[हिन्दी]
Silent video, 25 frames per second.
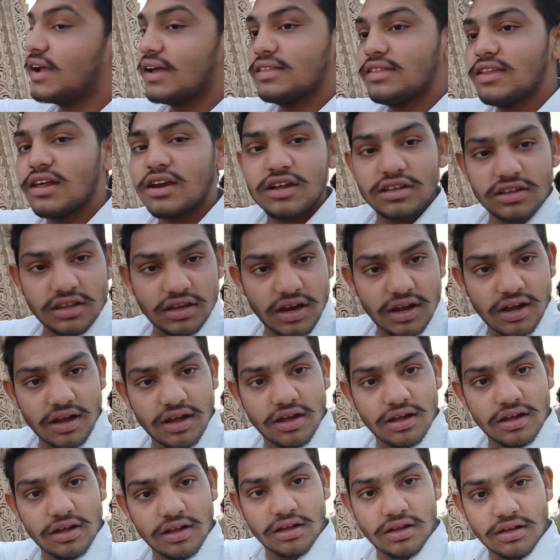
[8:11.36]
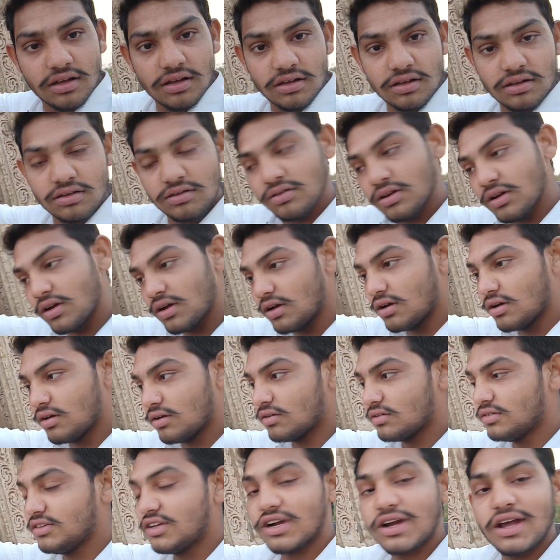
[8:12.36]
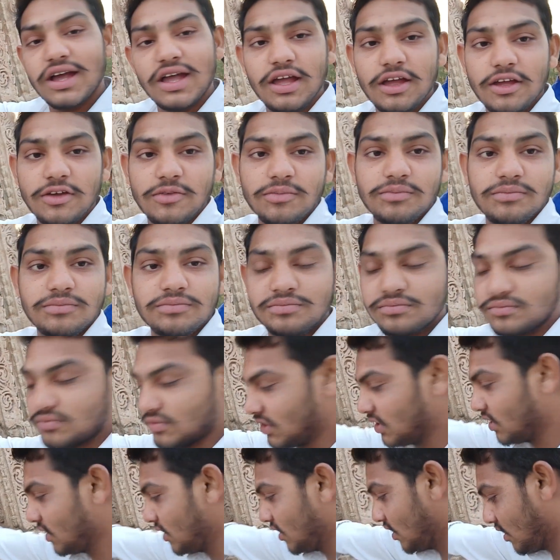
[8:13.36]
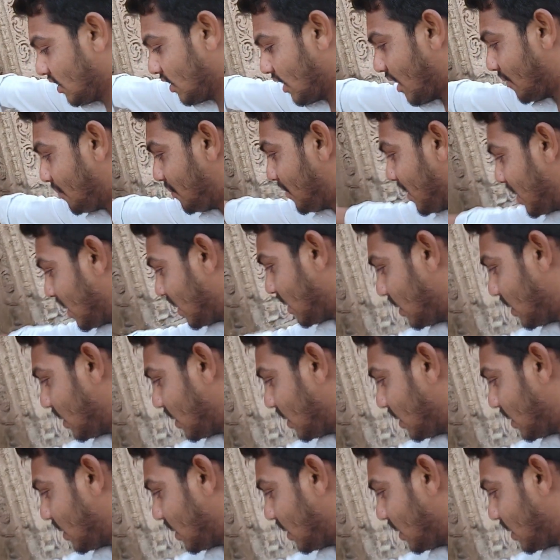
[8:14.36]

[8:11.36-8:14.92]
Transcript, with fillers: एक अंदर कितना जगह है अब मैं